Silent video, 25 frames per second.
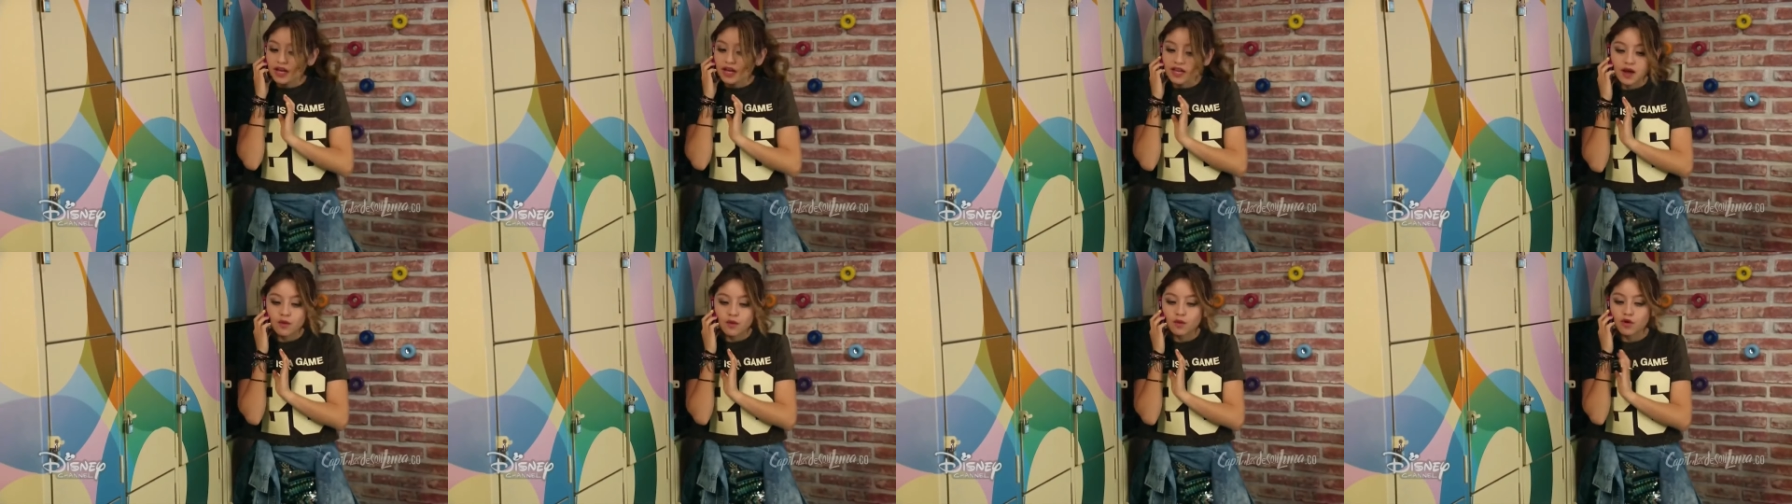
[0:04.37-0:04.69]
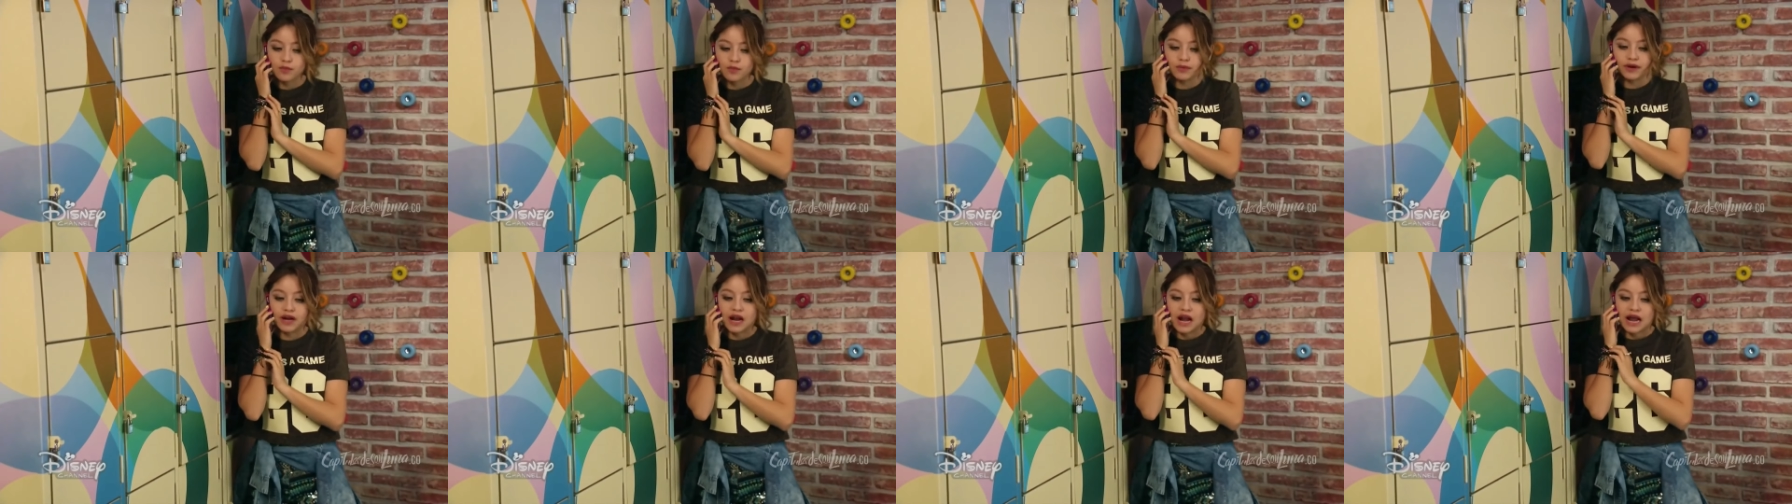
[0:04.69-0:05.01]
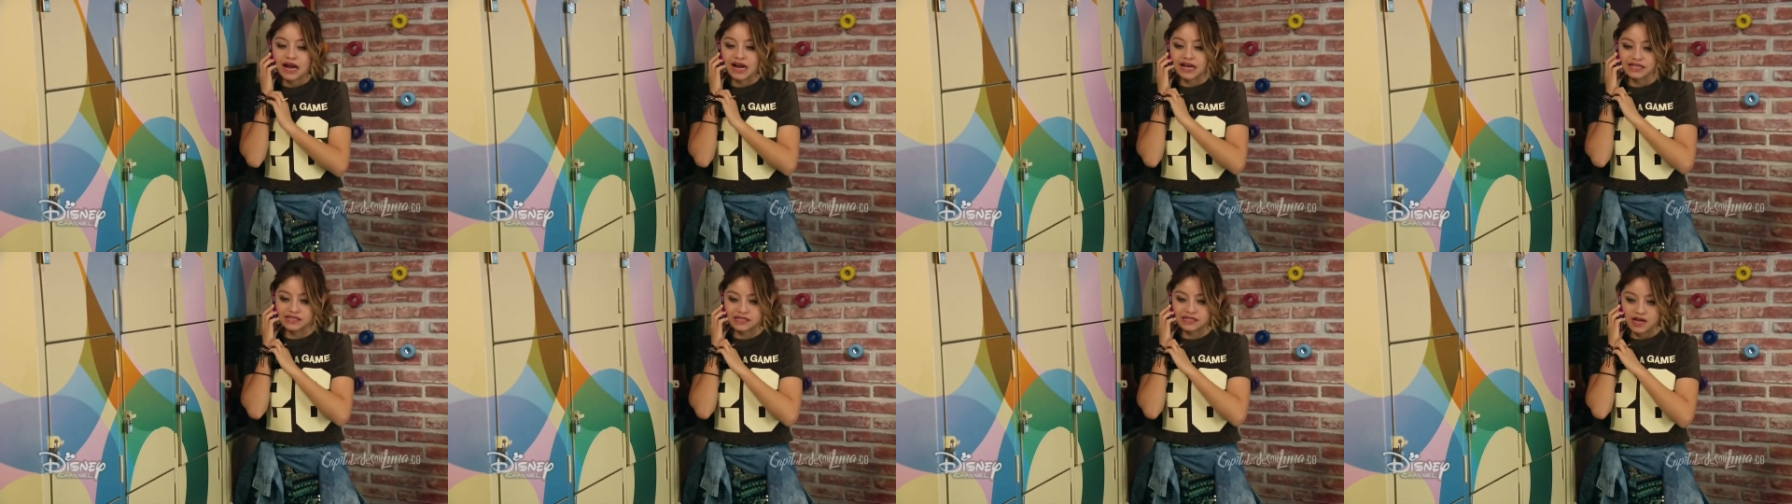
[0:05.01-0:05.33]
ahorita ya voy para
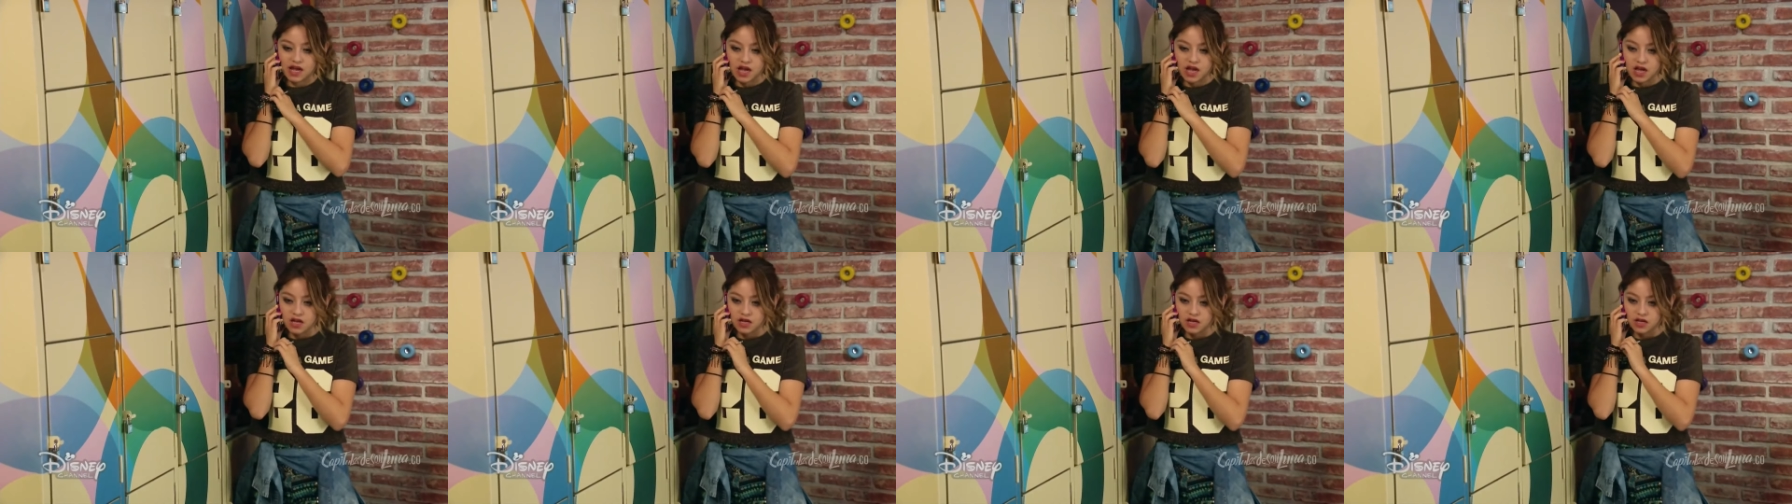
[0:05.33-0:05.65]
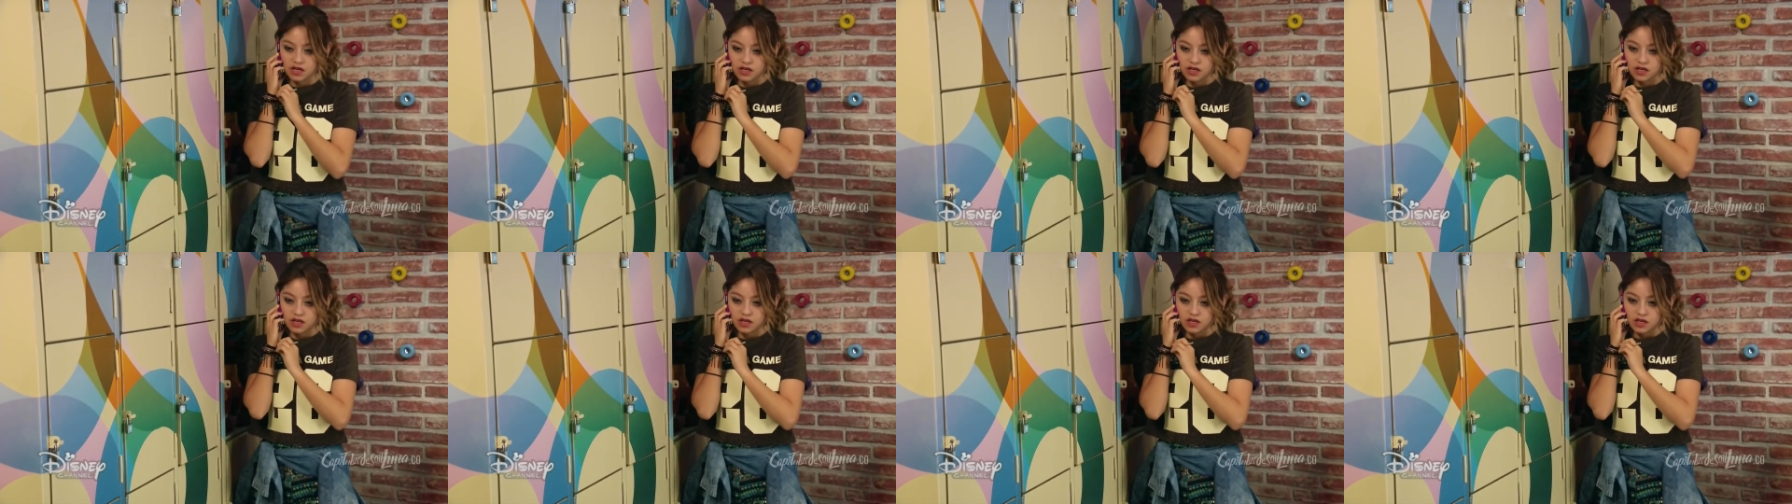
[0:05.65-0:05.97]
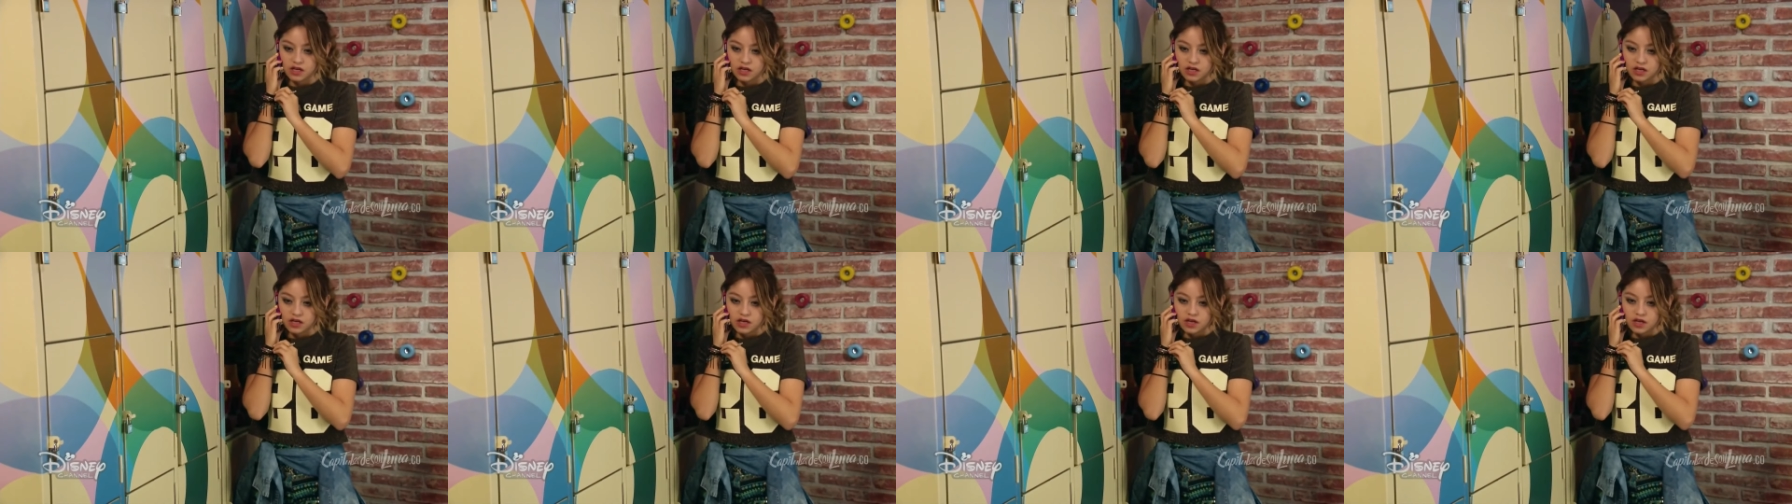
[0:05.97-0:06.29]
la casa.
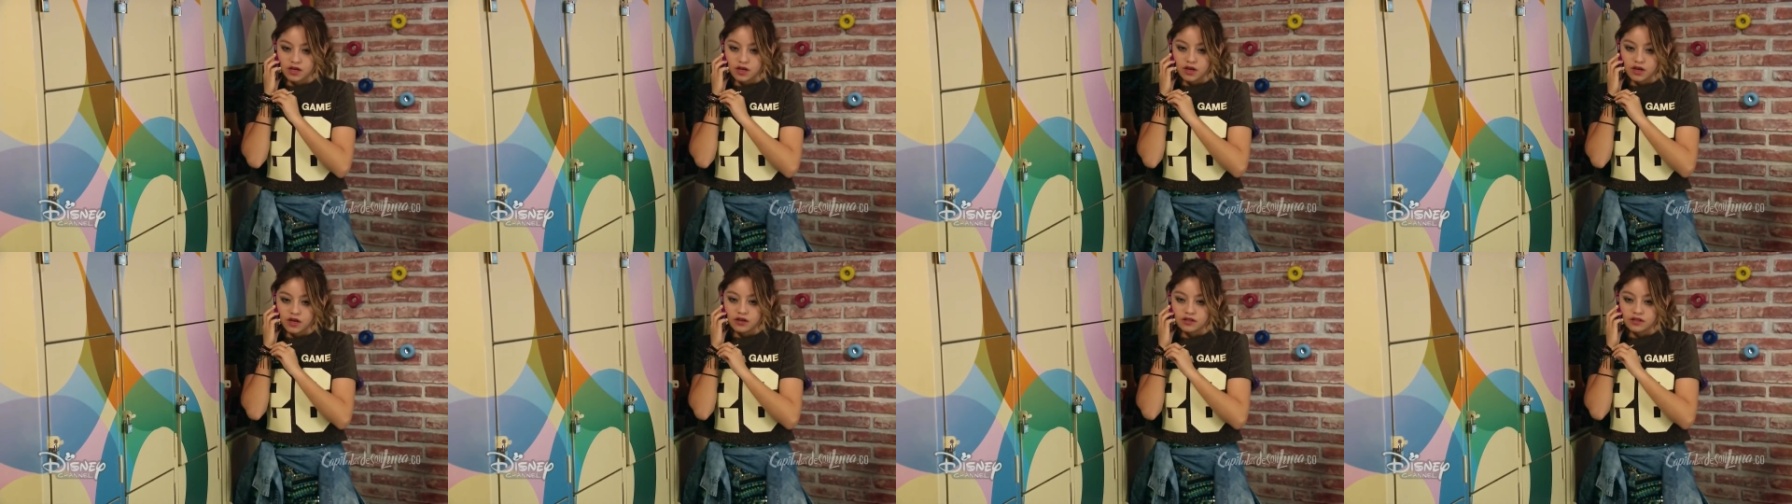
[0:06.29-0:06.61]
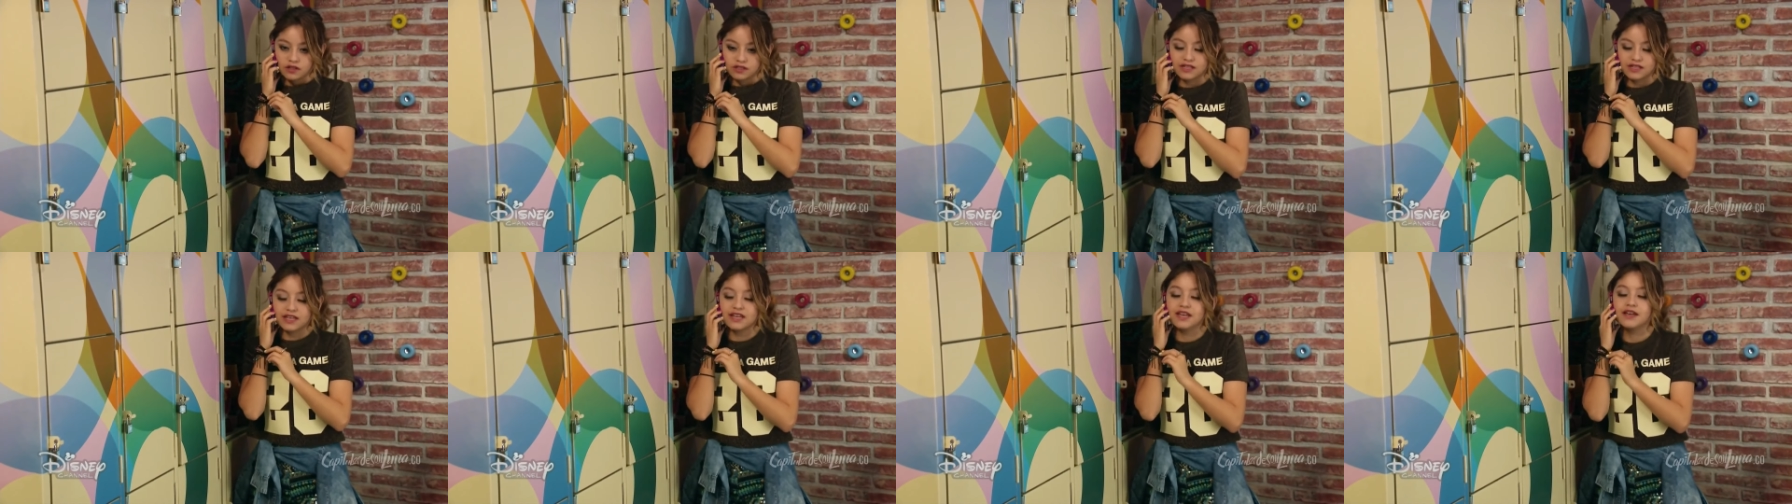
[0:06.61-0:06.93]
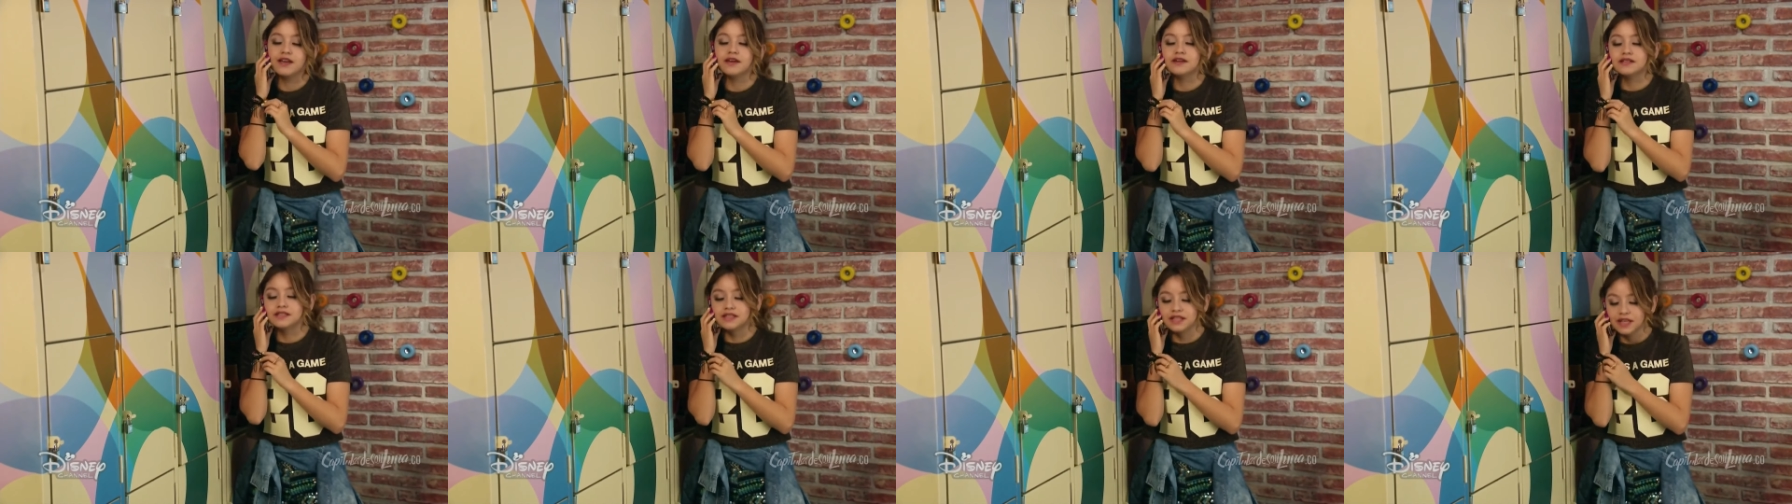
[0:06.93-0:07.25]

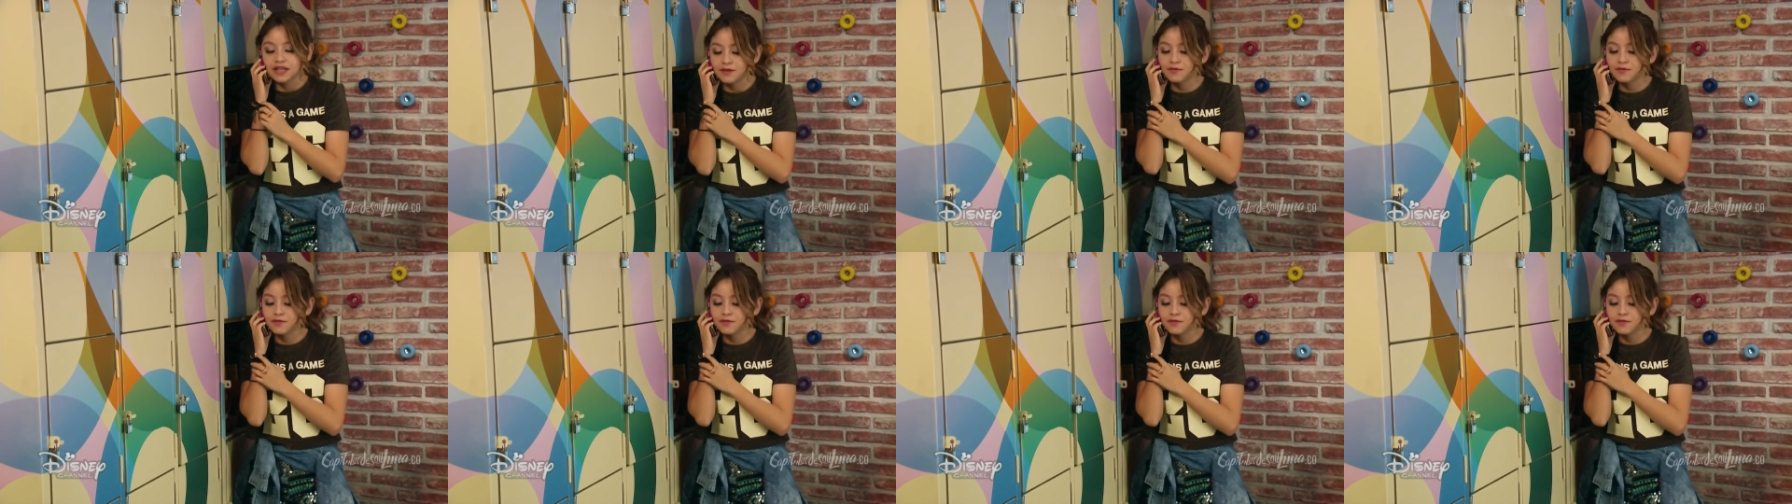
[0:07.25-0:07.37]
Sí,